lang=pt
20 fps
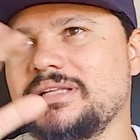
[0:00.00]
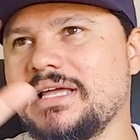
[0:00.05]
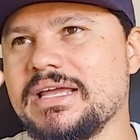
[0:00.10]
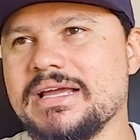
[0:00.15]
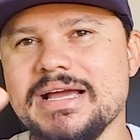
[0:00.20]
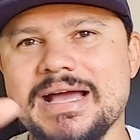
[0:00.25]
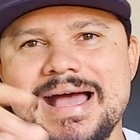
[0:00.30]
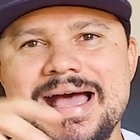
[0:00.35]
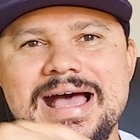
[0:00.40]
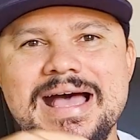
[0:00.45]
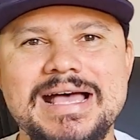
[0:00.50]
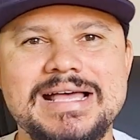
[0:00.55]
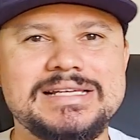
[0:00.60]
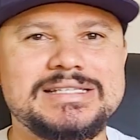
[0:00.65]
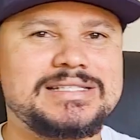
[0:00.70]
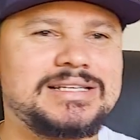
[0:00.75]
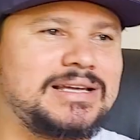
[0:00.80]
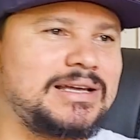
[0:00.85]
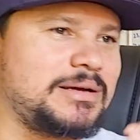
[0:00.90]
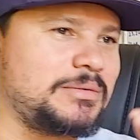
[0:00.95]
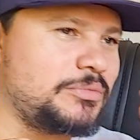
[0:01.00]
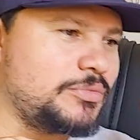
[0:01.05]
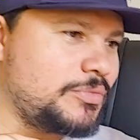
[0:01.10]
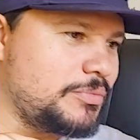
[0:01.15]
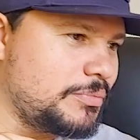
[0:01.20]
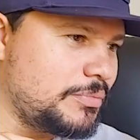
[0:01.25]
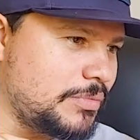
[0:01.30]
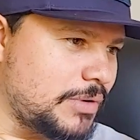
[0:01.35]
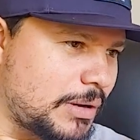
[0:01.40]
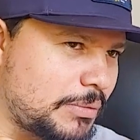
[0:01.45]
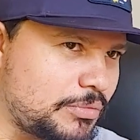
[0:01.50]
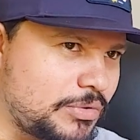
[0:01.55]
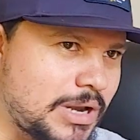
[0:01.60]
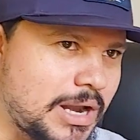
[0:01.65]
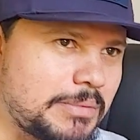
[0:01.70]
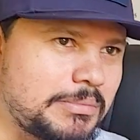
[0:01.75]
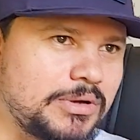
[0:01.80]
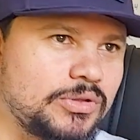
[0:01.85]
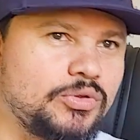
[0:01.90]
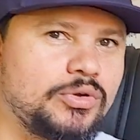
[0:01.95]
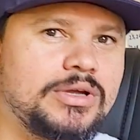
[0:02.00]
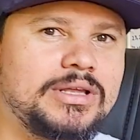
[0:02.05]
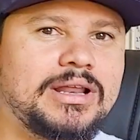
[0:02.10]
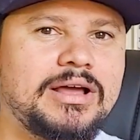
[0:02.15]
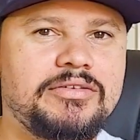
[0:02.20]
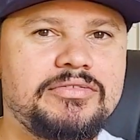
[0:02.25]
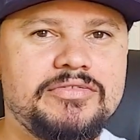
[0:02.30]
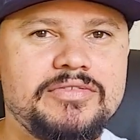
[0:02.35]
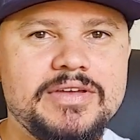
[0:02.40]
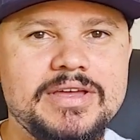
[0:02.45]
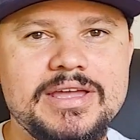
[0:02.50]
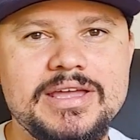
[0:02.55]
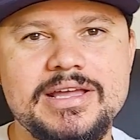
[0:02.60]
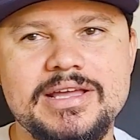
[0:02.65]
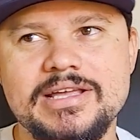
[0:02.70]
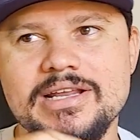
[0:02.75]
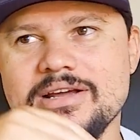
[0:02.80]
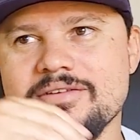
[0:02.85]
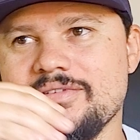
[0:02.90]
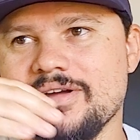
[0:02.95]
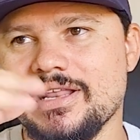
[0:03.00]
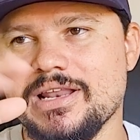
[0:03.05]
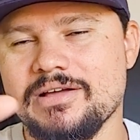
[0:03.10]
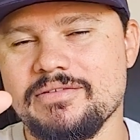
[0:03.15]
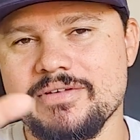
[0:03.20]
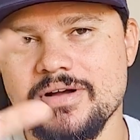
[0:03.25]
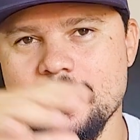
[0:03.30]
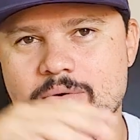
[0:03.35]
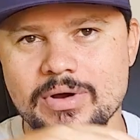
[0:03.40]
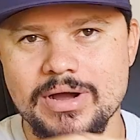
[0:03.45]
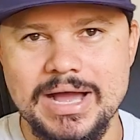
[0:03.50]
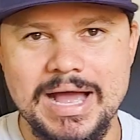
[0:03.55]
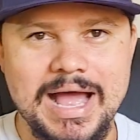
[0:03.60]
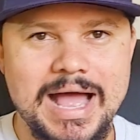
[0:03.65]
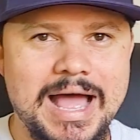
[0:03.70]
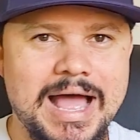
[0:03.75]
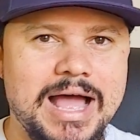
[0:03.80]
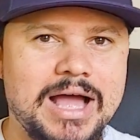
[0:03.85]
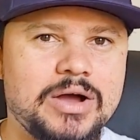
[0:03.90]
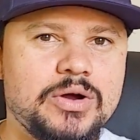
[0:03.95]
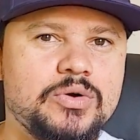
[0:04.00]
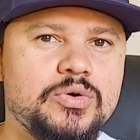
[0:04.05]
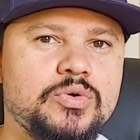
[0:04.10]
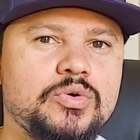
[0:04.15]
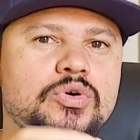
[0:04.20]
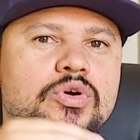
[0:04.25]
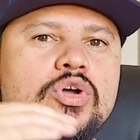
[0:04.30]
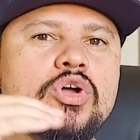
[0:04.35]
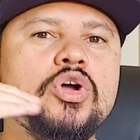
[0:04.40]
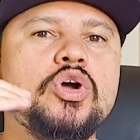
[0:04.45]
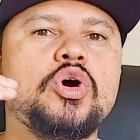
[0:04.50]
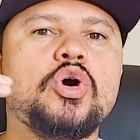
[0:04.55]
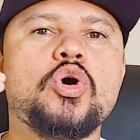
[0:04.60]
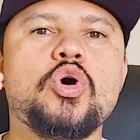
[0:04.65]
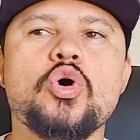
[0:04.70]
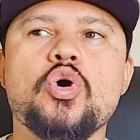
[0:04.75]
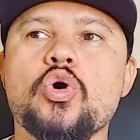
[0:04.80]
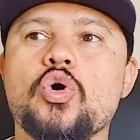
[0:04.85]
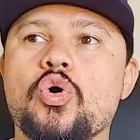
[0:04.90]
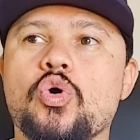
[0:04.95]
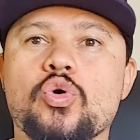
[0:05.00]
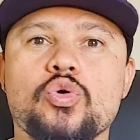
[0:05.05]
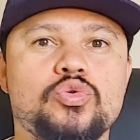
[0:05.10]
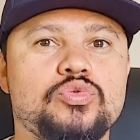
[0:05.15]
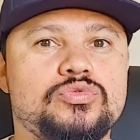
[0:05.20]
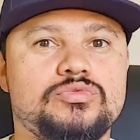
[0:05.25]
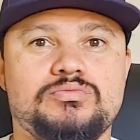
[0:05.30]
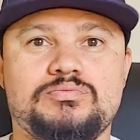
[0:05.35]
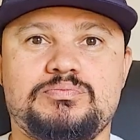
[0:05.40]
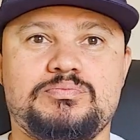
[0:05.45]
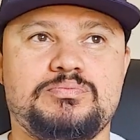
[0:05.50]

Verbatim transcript: tá em casa, a mulher mandou ir na feira, vai lavar o carro, ou